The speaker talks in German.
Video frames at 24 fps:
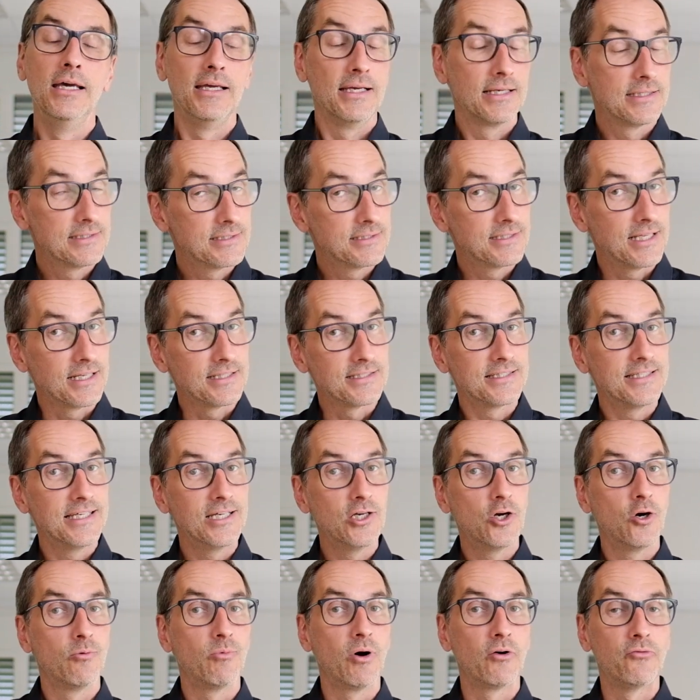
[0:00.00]
Jetzt das
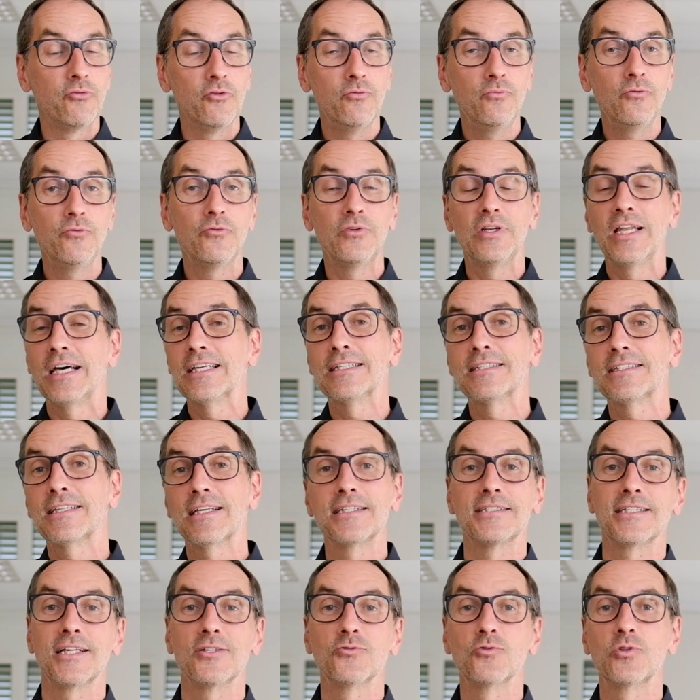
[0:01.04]
10,5, vielleicht ist
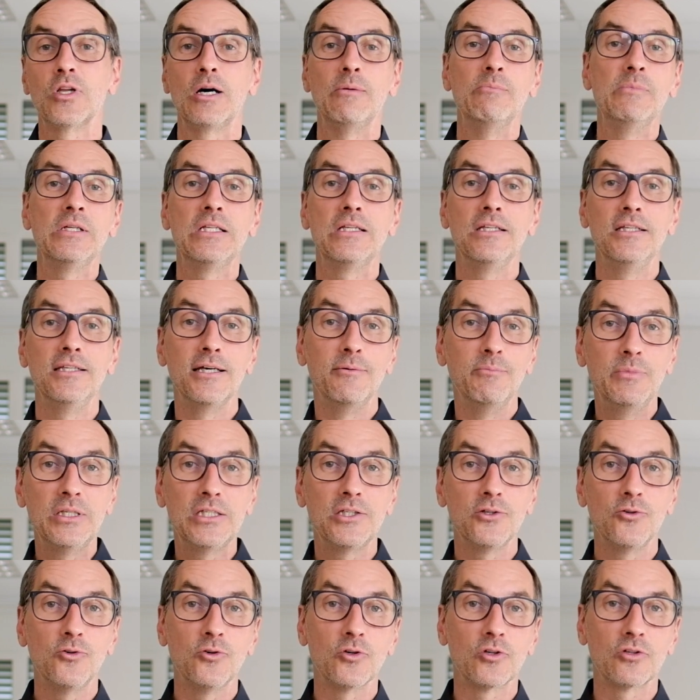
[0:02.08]
das ja so da mit in der
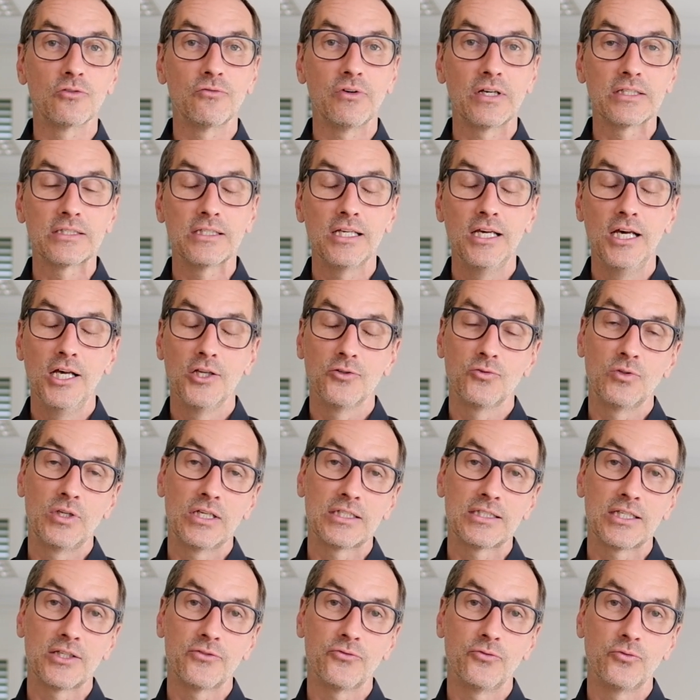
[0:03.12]
Mitte irgendwas,
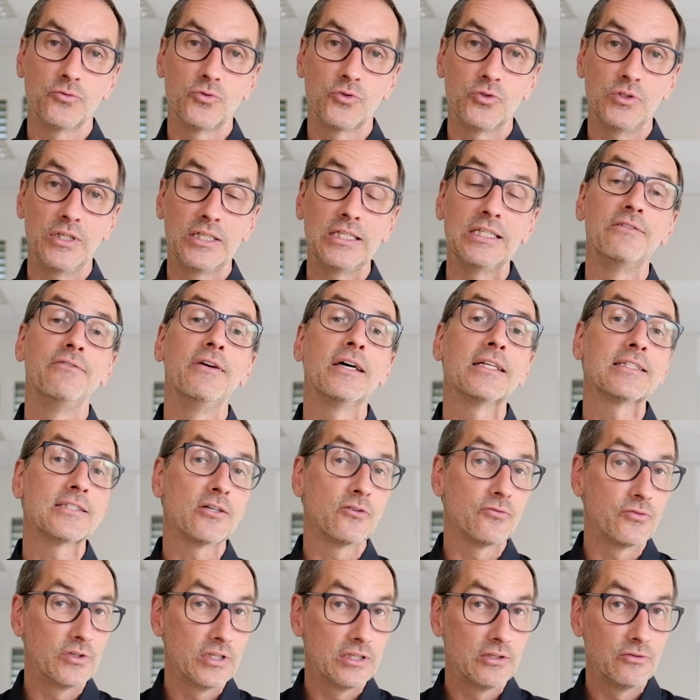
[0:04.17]
sodass das funktioniert. Ich werde es
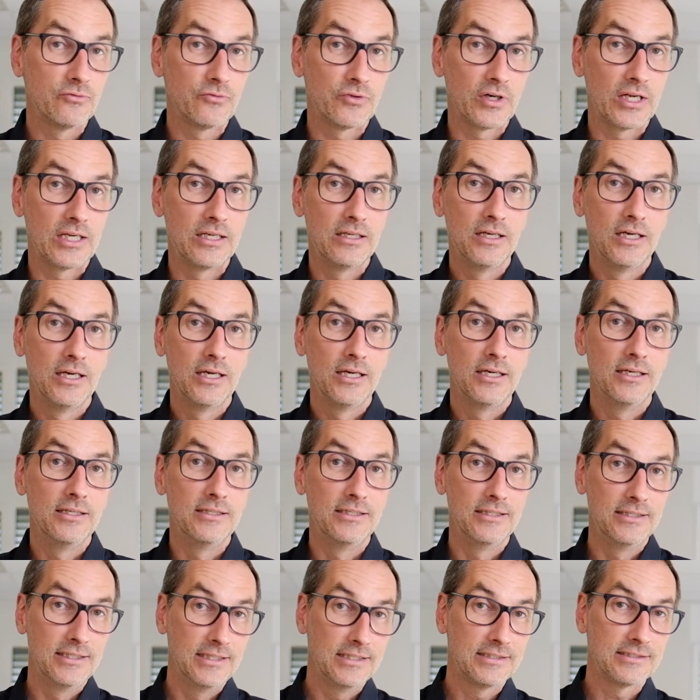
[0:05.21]
auf jeden Fall in
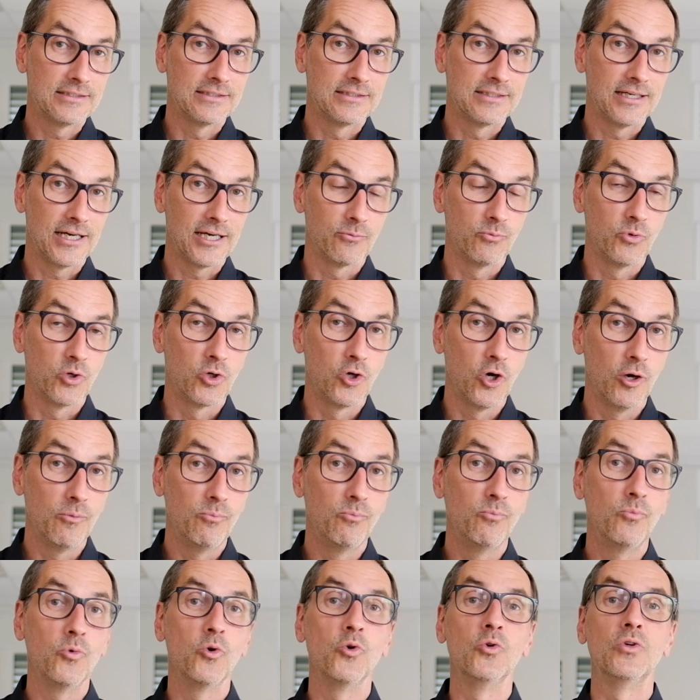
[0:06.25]
den nächsten Tagen
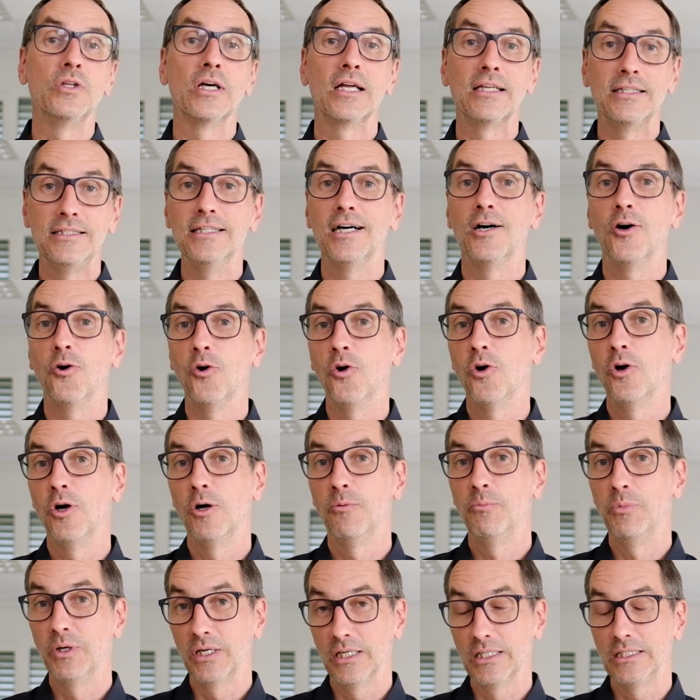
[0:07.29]
bekommen und dann hier auch
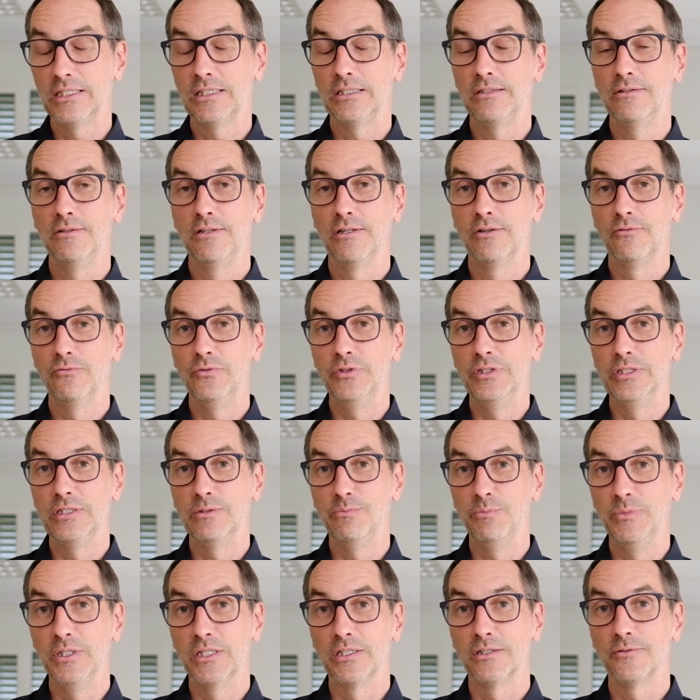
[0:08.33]
berichten, wie
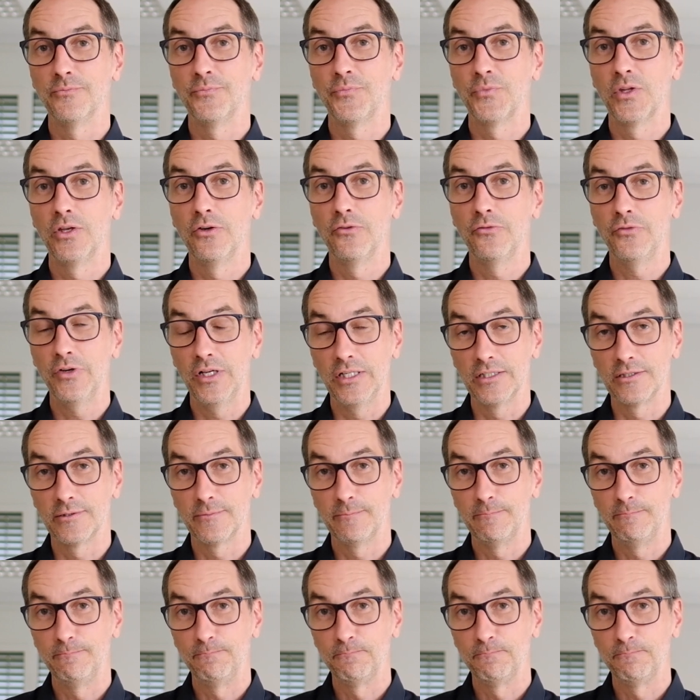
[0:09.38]
es mir gefällt.